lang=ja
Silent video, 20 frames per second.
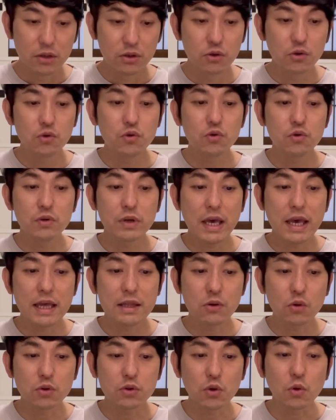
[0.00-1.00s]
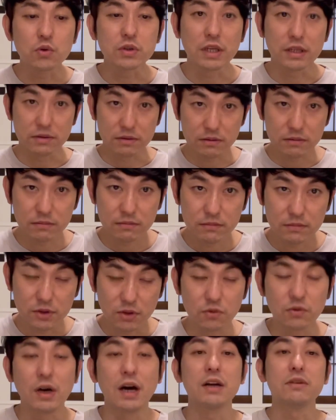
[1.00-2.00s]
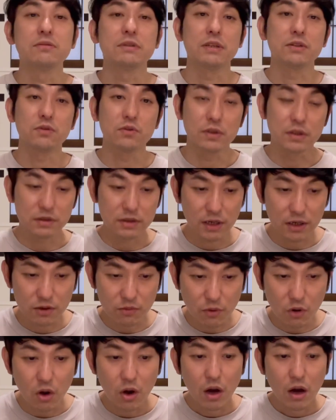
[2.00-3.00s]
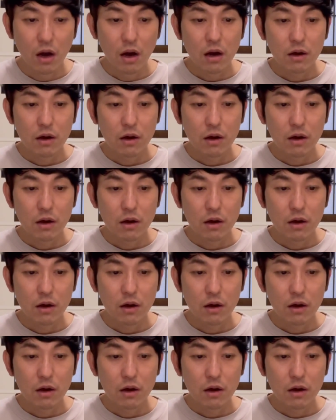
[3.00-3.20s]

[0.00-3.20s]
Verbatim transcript: ニューゲート小説っていうのがあるんだそうですけれども、